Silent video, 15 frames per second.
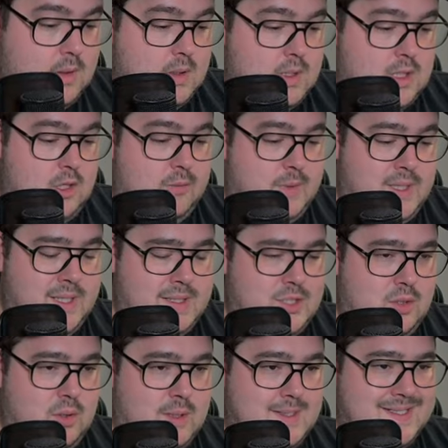Ich glaube, ich hätte
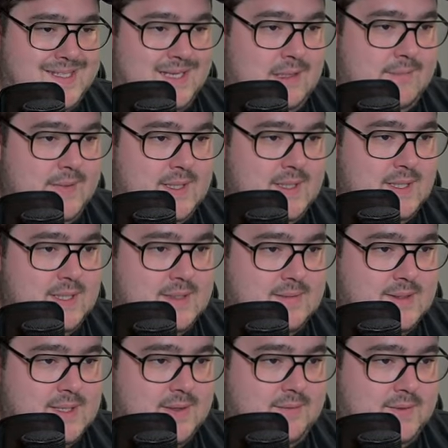schon gesehen, wenn da jetzt
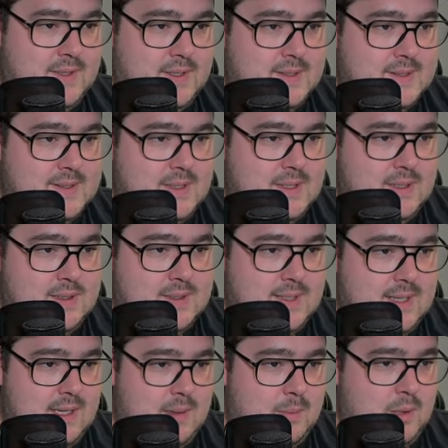was Heftiges drin ist,
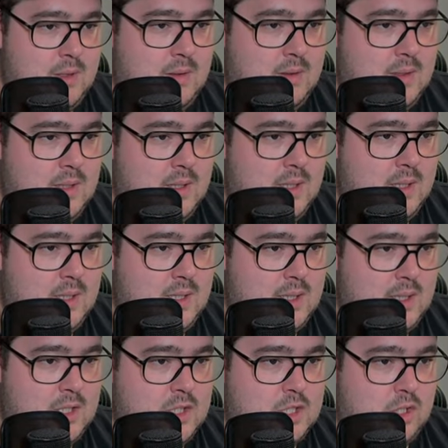aber
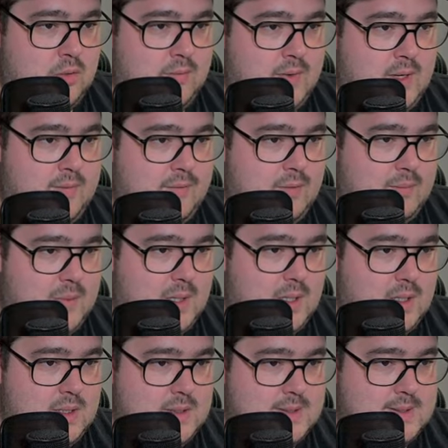schauen wir einfach
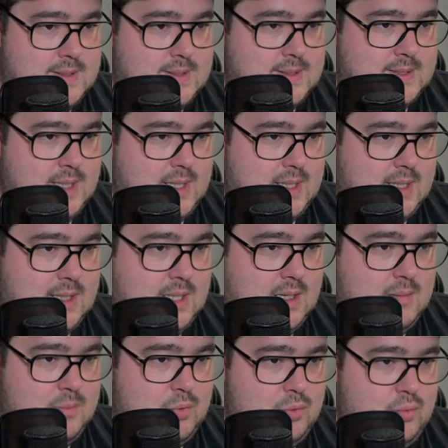mal.
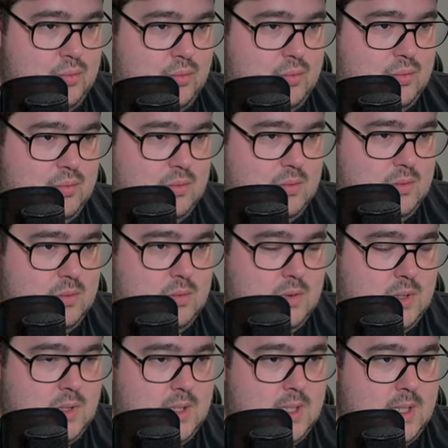Sankabu.
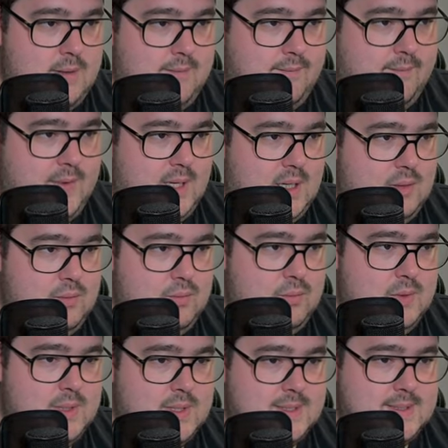
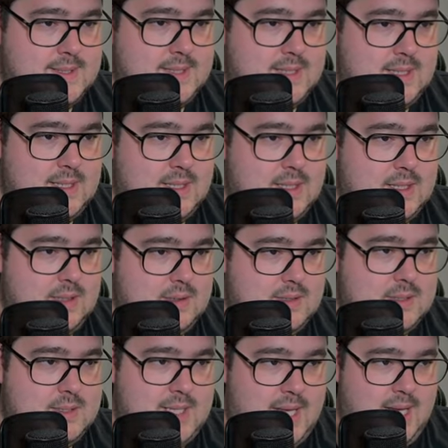Belursi.
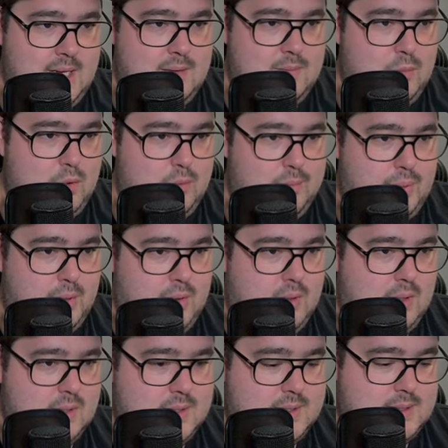
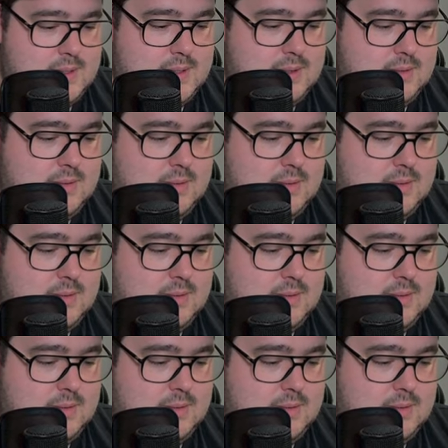Thermopod.